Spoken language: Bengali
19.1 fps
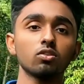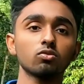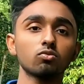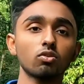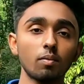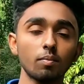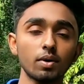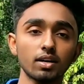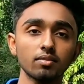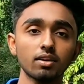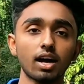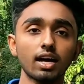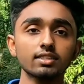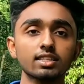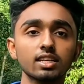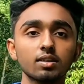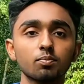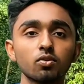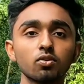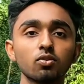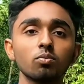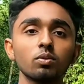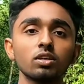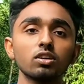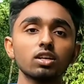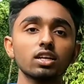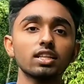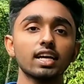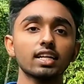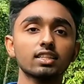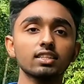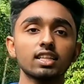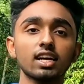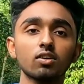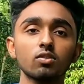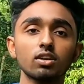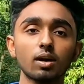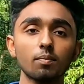তো আমার আজকের পুরো ভিডিওটা দেখতে
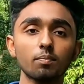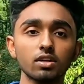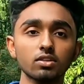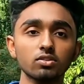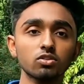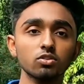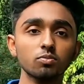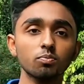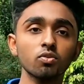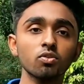থাকুন আপনারা যদি